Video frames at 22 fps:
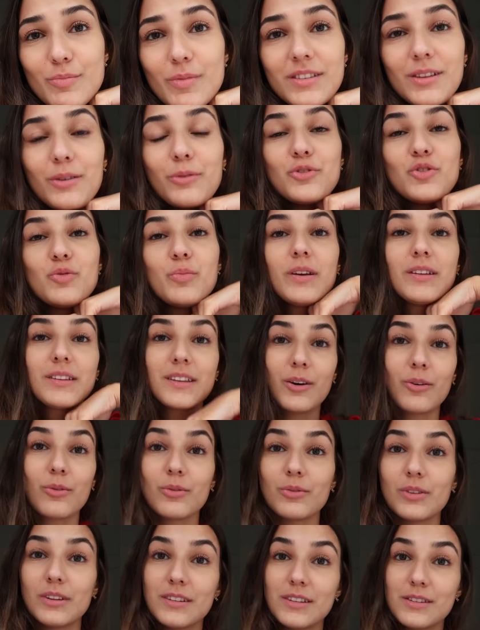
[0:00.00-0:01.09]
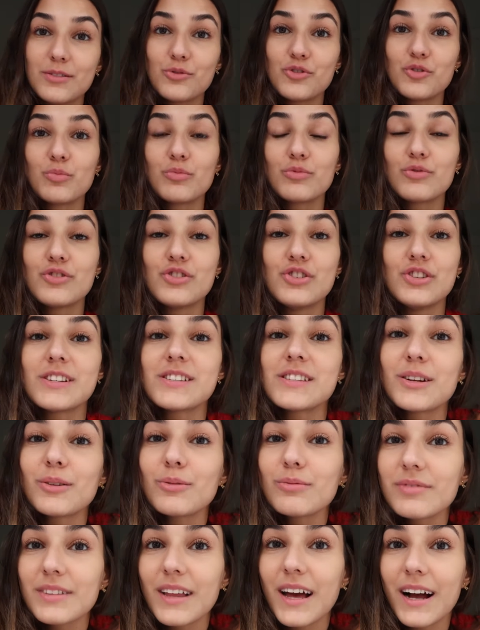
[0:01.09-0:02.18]
Minha saúde mental nesses últimos dias
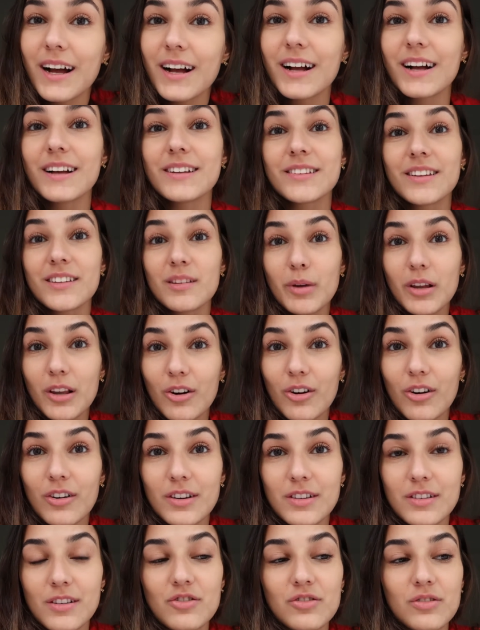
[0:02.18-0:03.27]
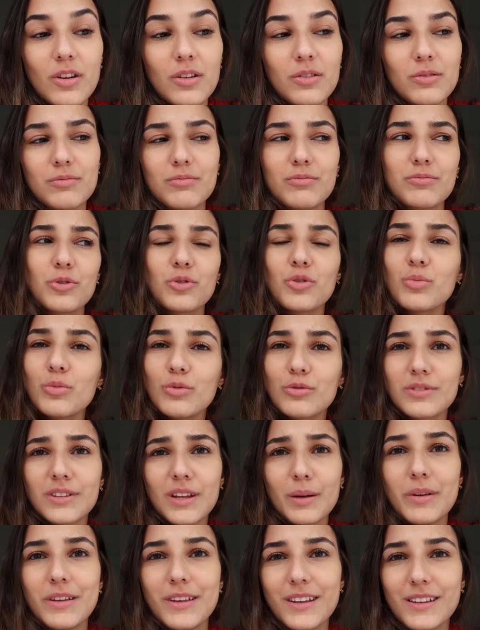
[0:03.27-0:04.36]
não tá as das melhores. Acho que tá, todo mundo
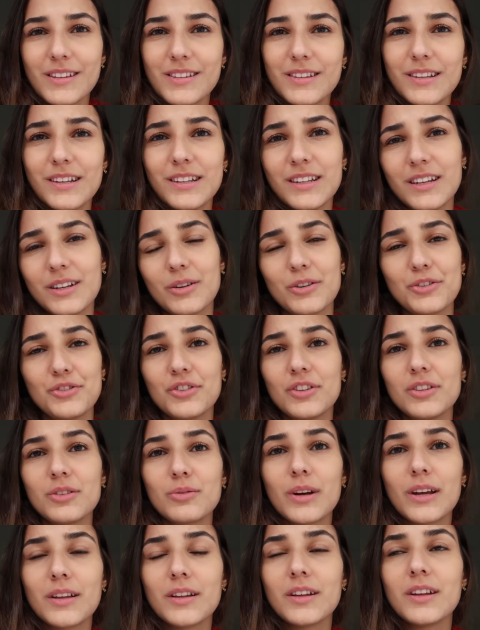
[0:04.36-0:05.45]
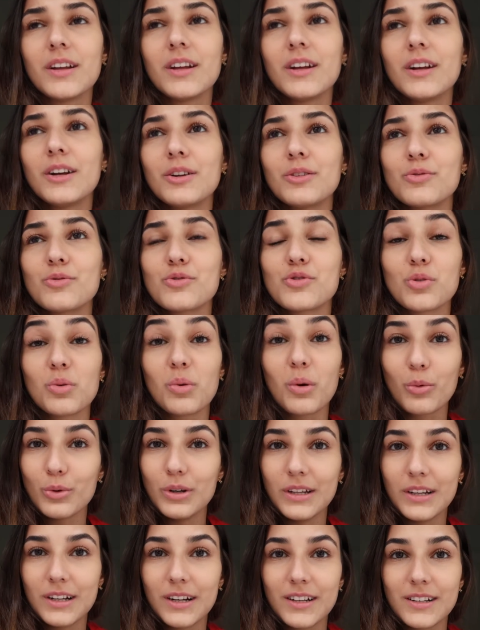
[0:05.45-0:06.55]
tá meio que é assim, né? Acho que não é. Não sou a
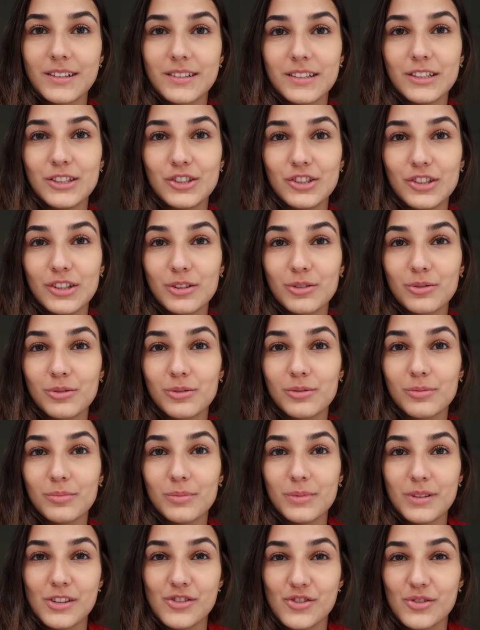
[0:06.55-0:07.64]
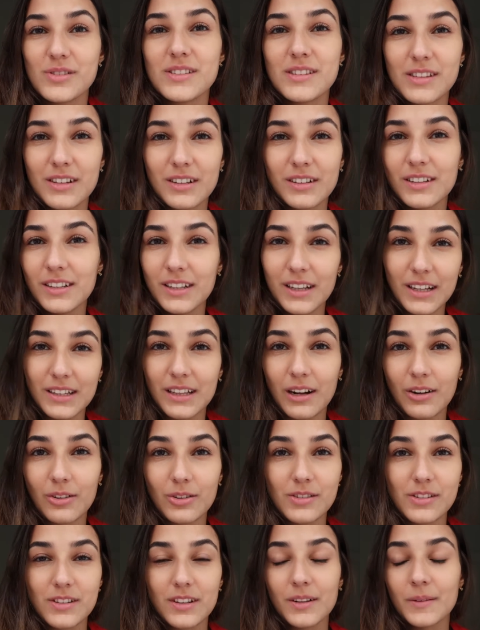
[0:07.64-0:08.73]
única sentindo, me sentindo estranha e
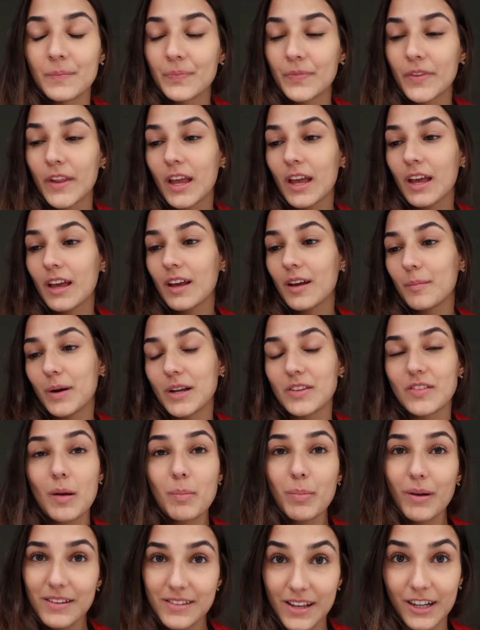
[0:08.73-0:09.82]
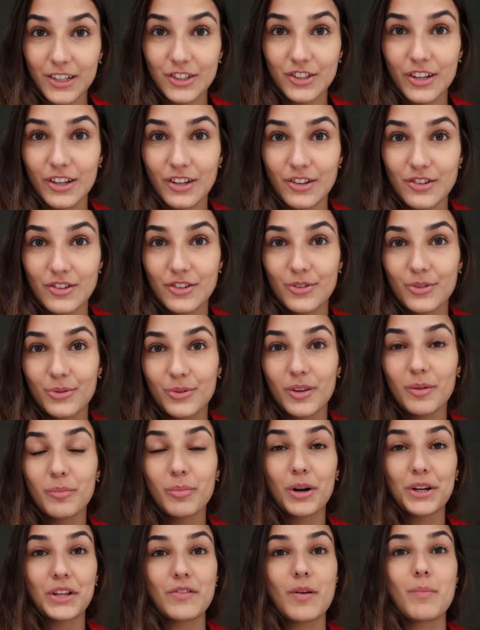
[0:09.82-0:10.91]
tal, né? Mas vai é passar, gente. O que
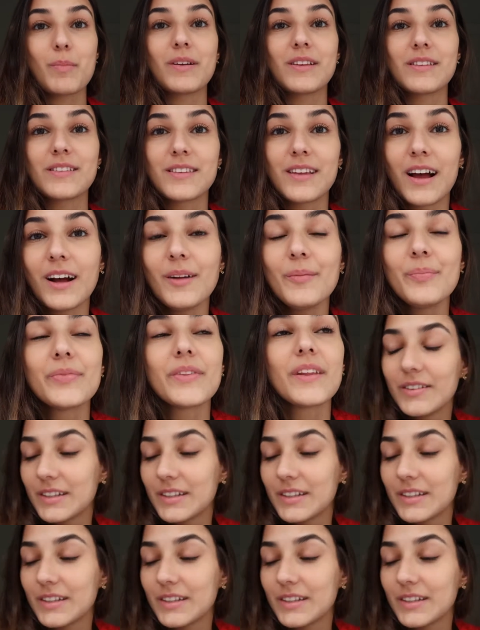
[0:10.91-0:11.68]
importa é que vai passar.